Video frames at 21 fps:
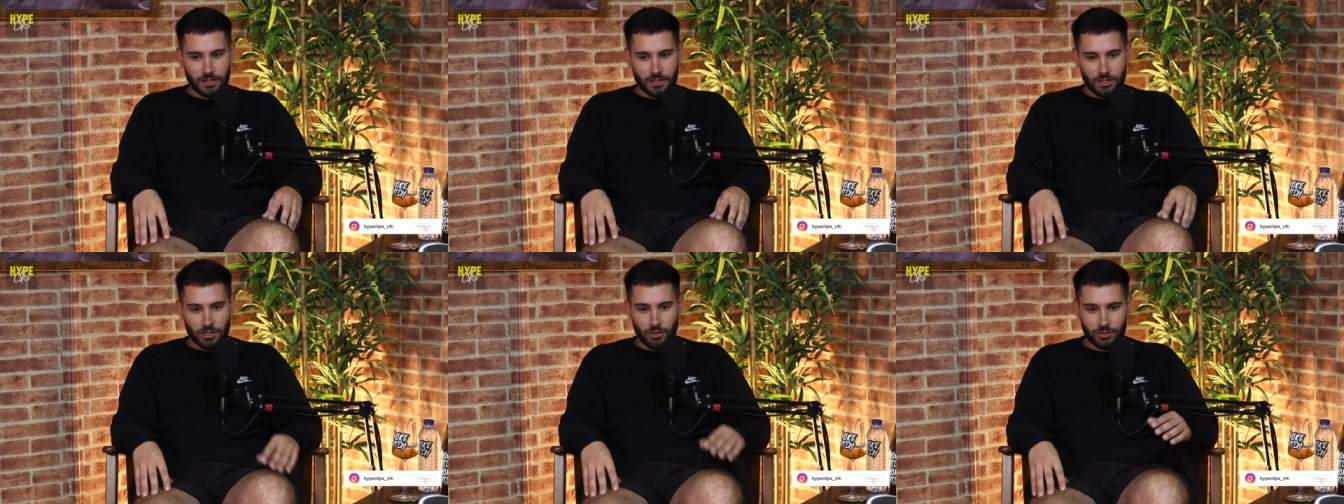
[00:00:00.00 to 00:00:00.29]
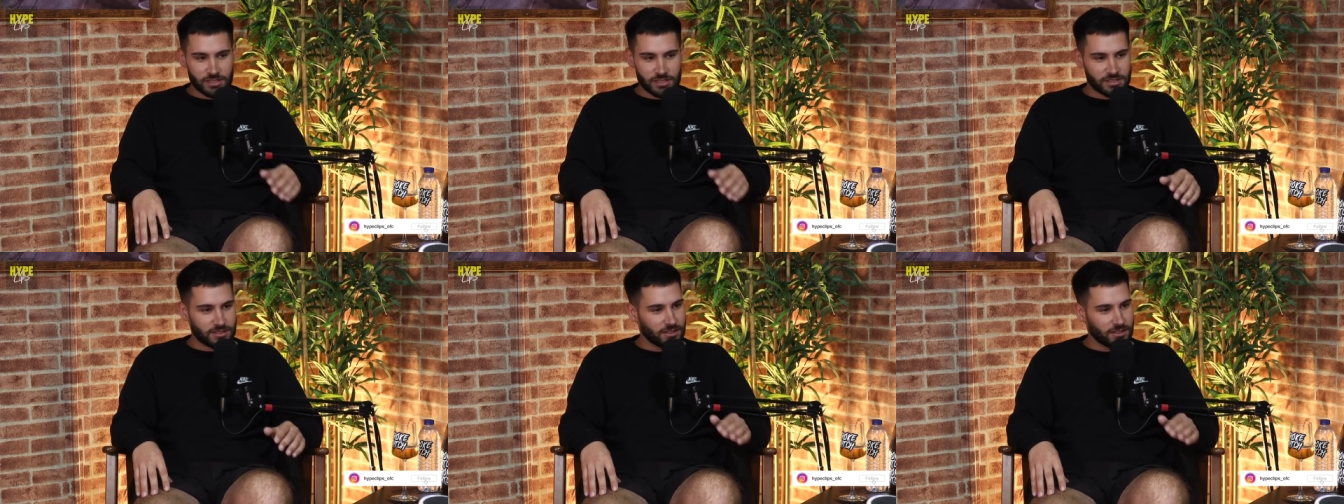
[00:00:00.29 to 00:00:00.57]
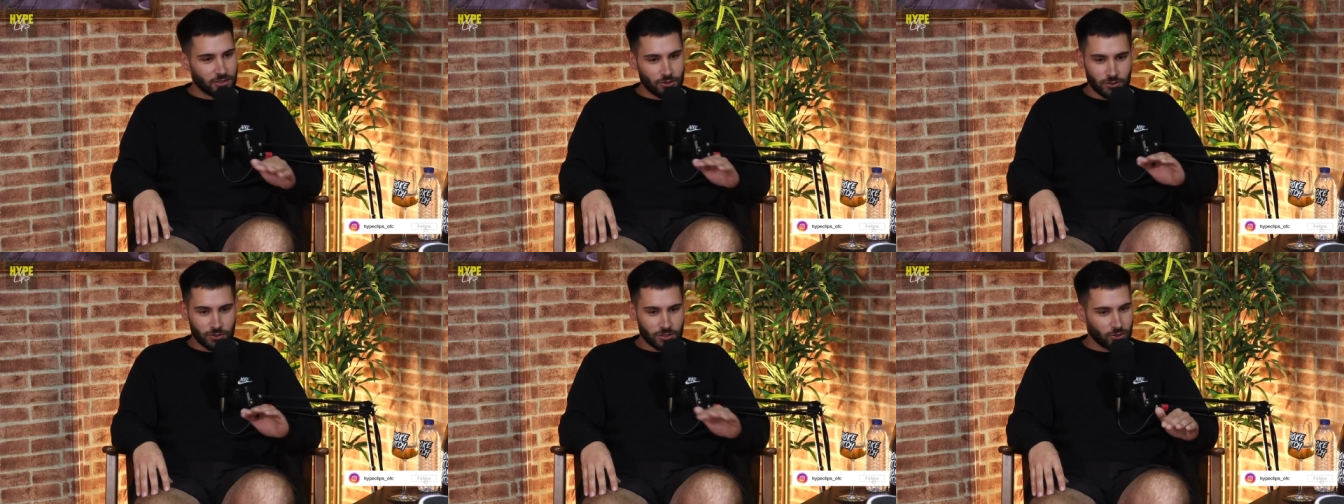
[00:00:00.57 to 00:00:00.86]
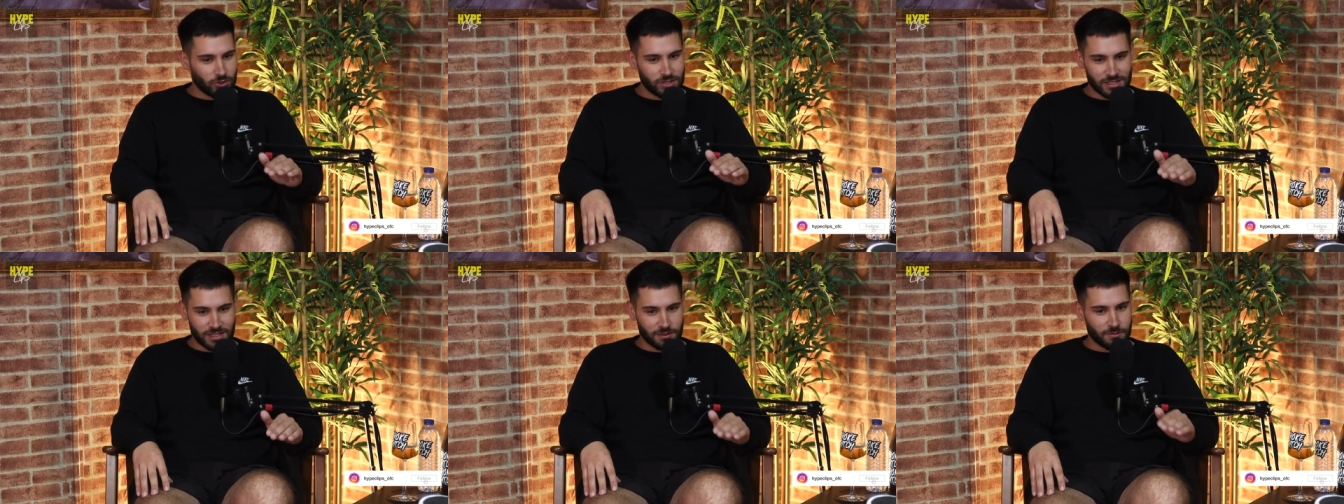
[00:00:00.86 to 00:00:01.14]
que eu disse-lhe eu,
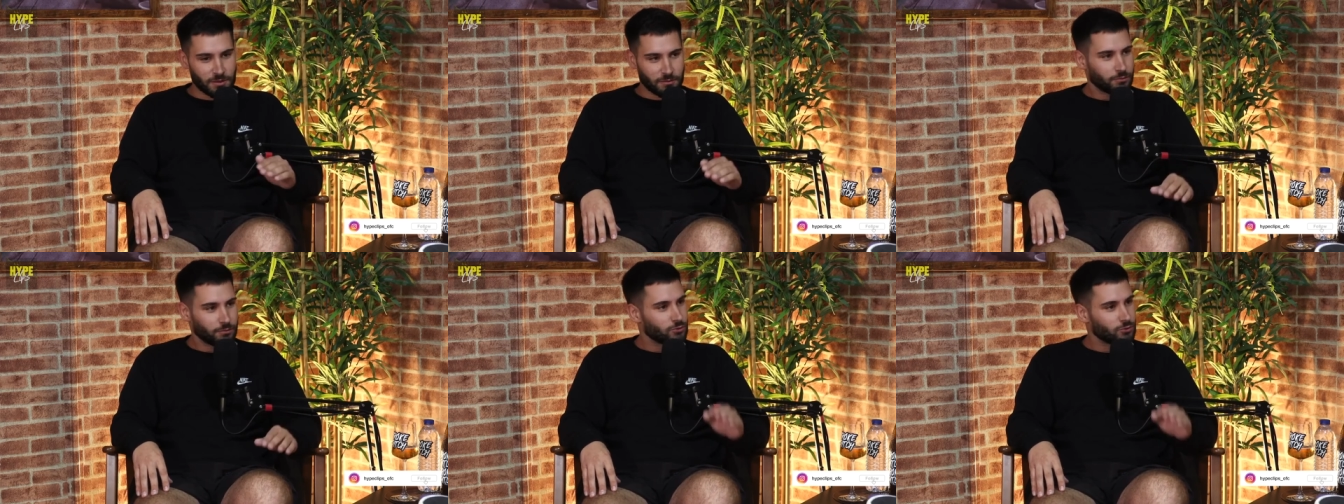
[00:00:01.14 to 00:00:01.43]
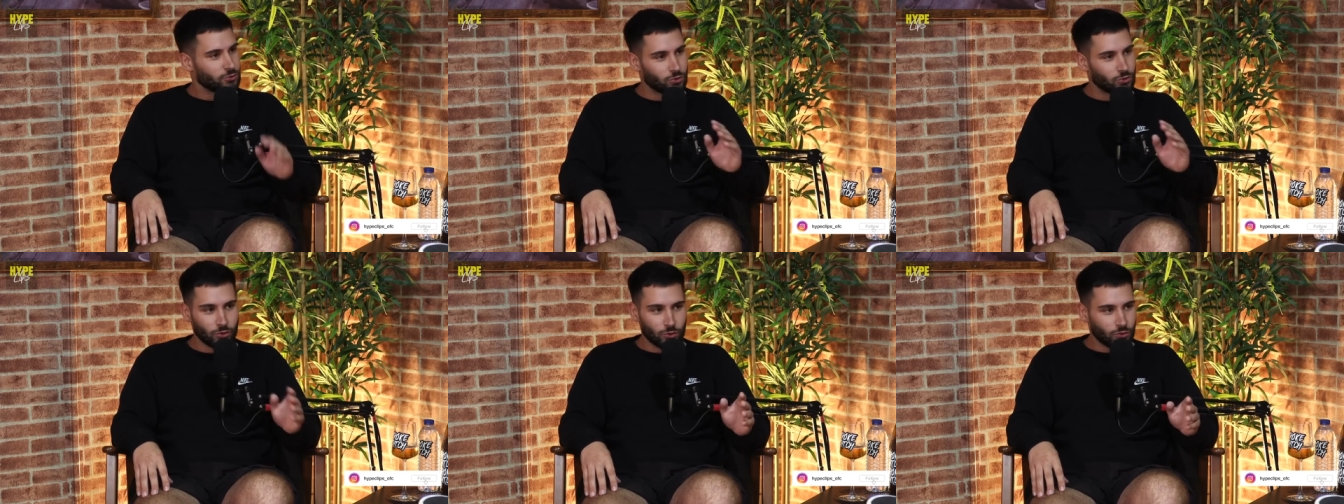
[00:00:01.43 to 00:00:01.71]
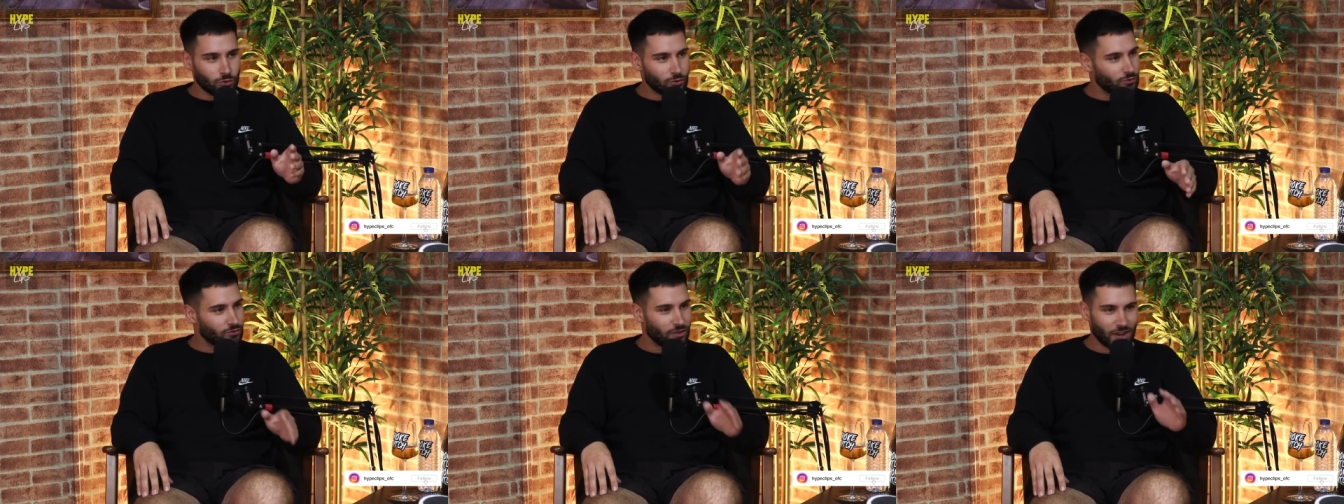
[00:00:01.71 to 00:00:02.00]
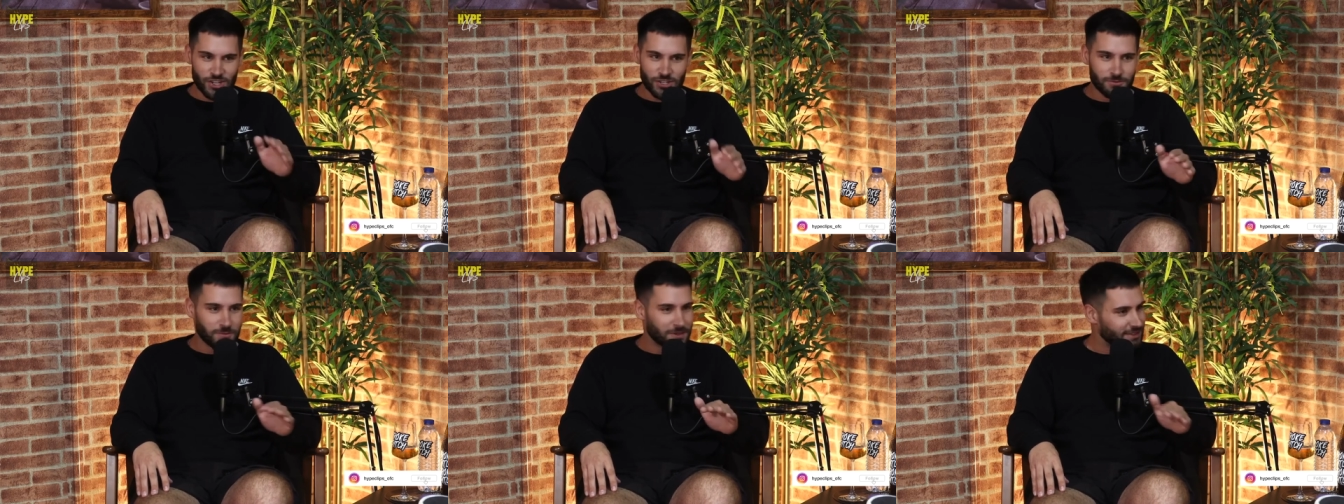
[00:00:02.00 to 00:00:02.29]
eu disse mesmo, tu
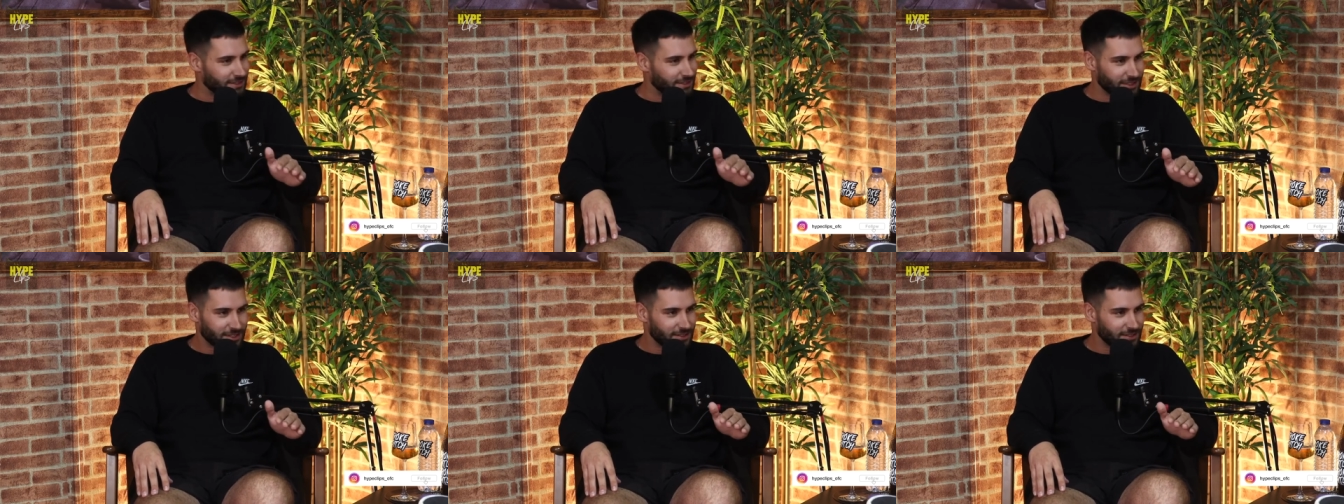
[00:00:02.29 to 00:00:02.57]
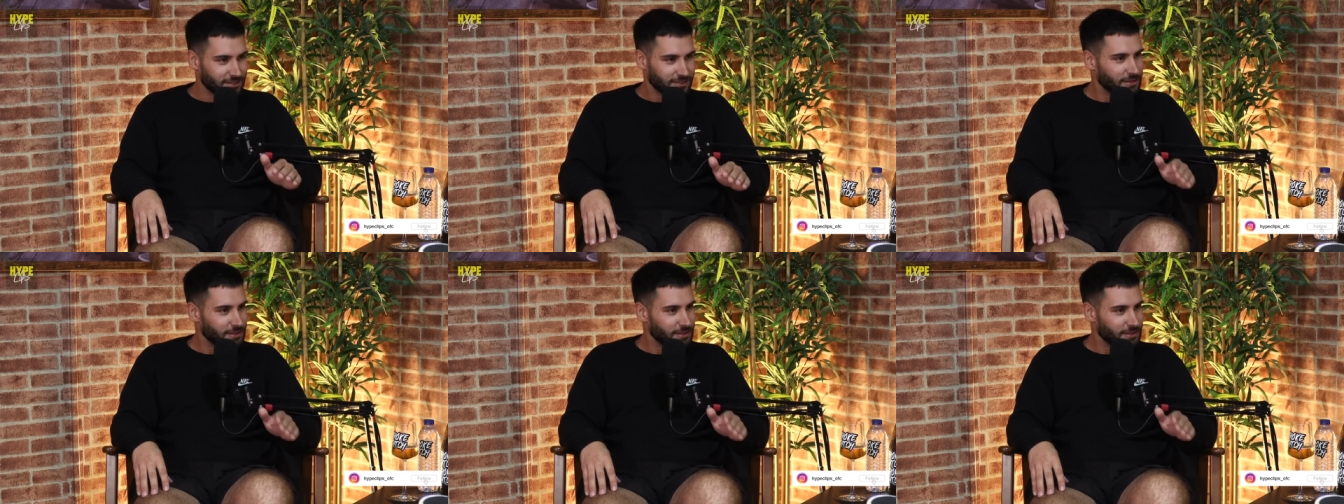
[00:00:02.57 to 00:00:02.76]
vais bater,